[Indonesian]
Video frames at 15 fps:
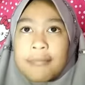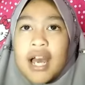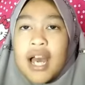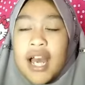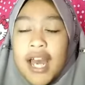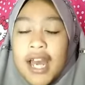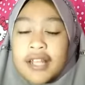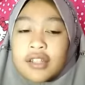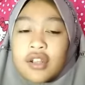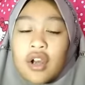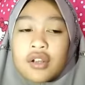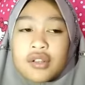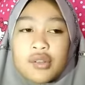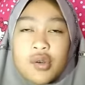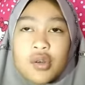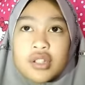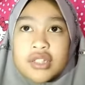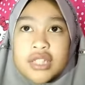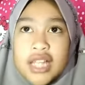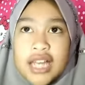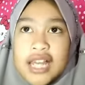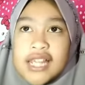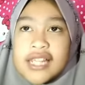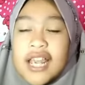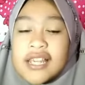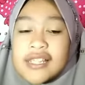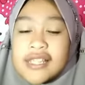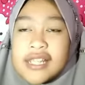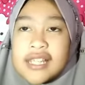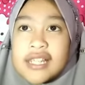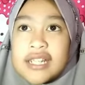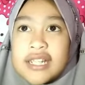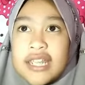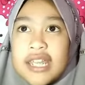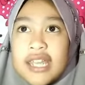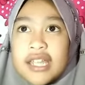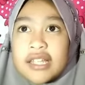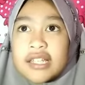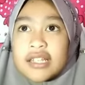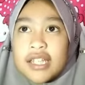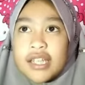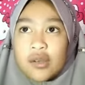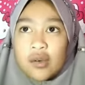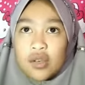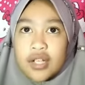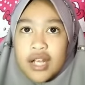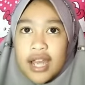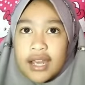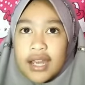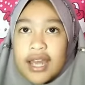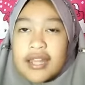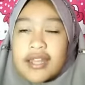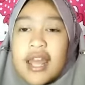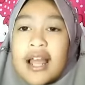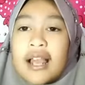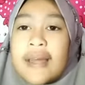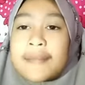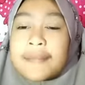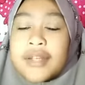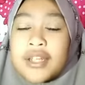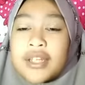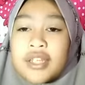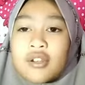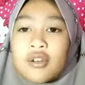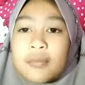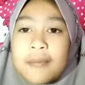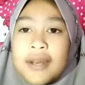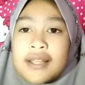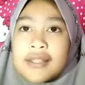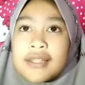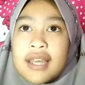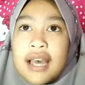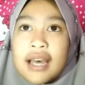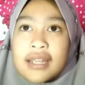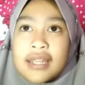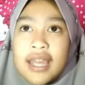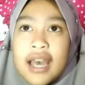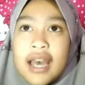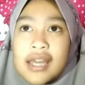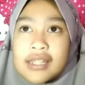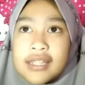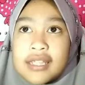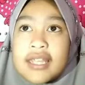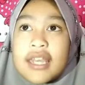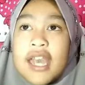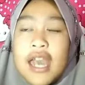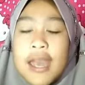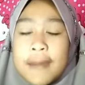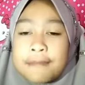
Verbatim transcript: Bahan konduktor yang sering digunakan dalam kehidupan sehari-hari